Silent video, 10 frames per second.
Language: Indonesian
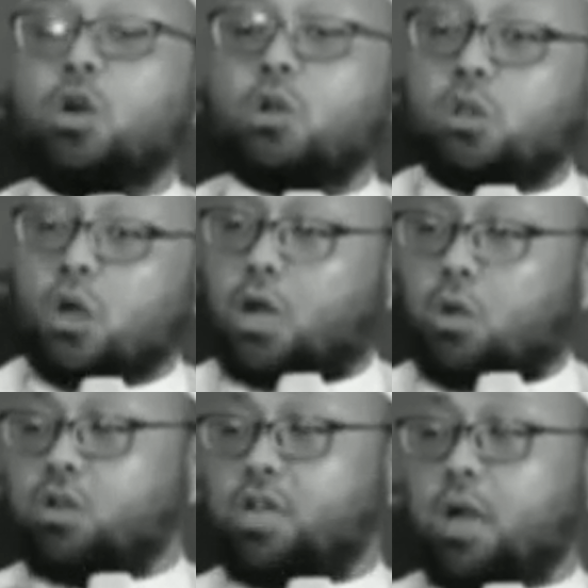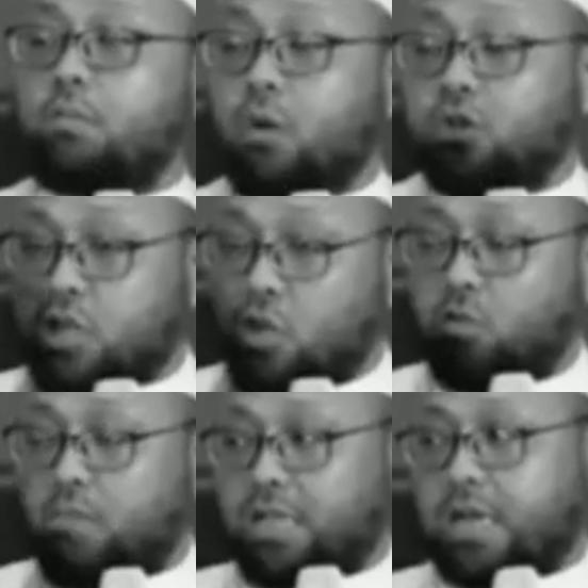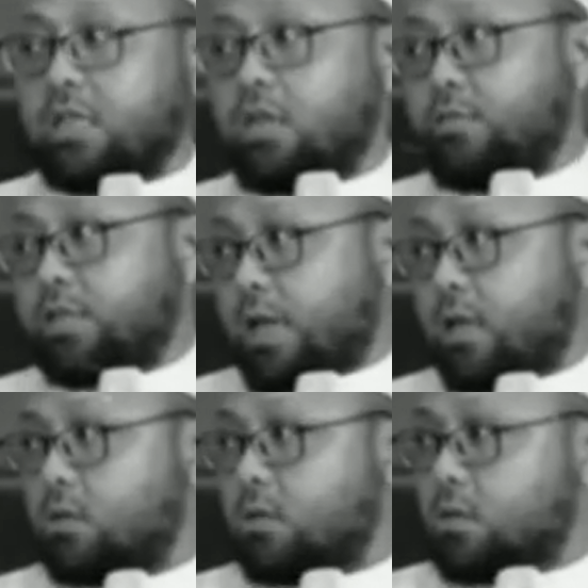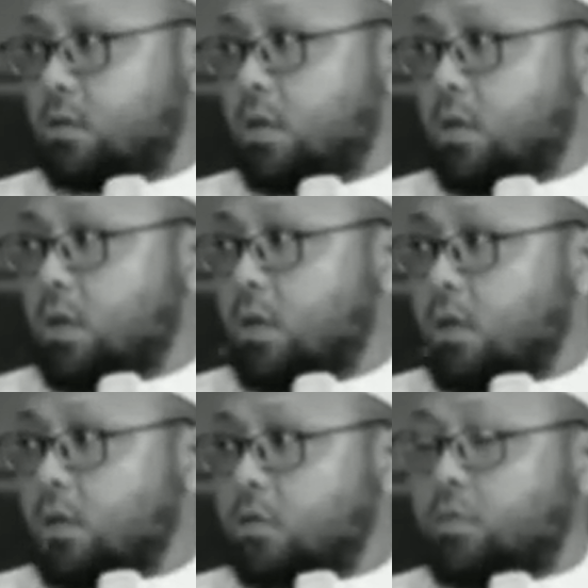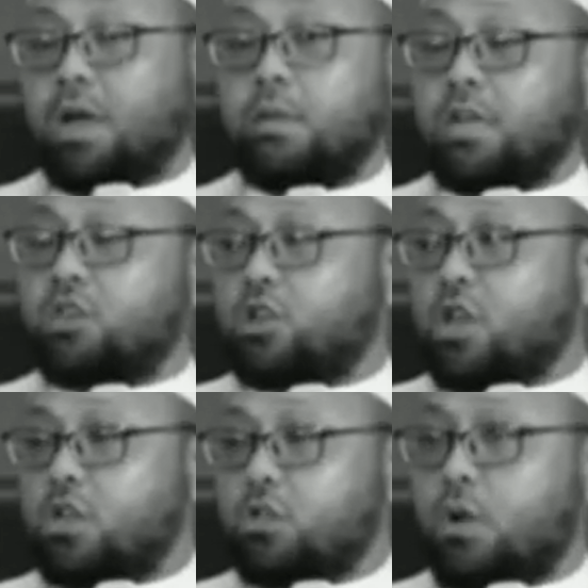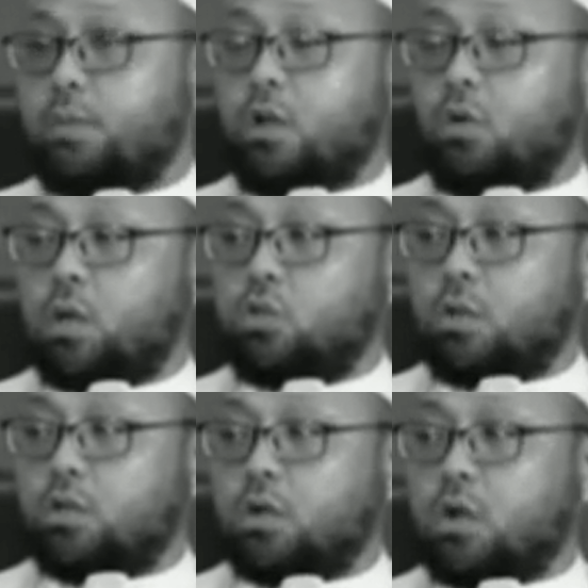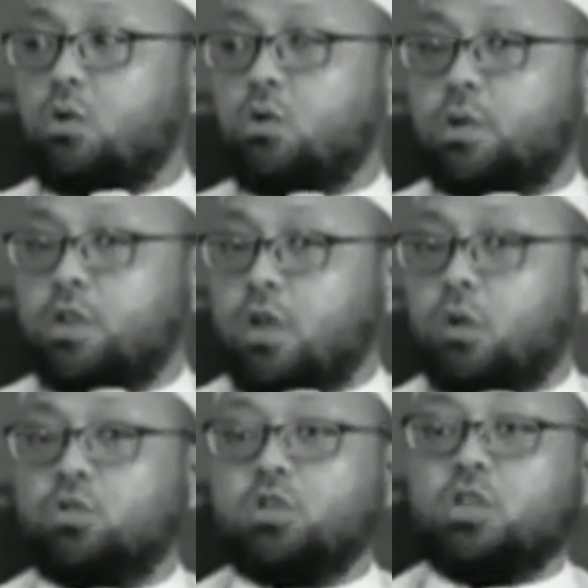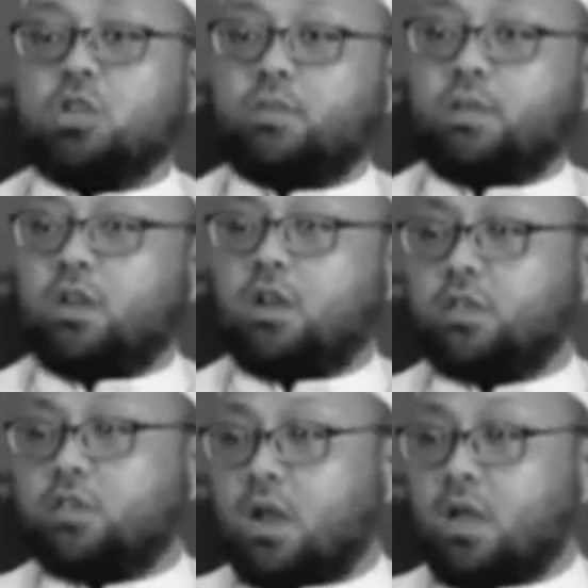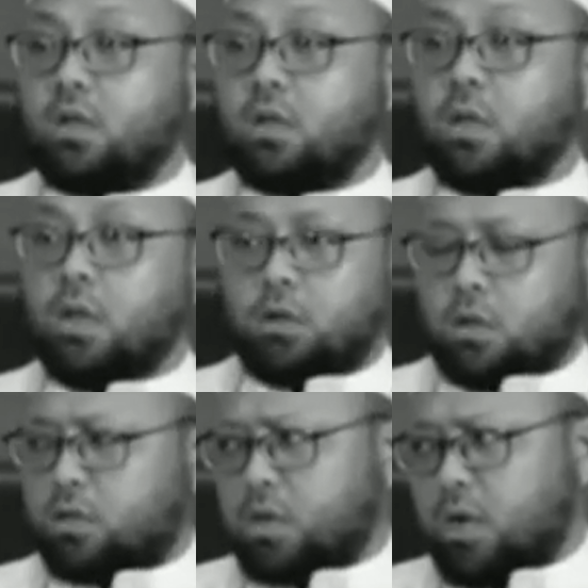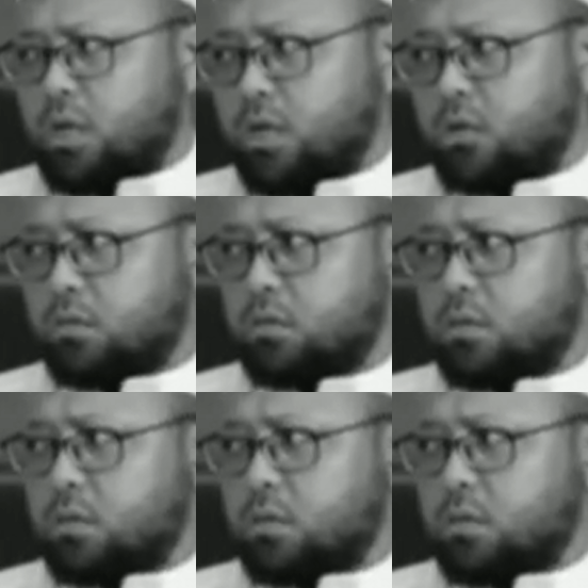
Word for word: ini qadarullah kauniyah, bahwasanya umat akan terpecah. Sebagaimana terjadi juga pada umat-umat terdahulu, pada Yahudi dan pada Nasra, Nasrani.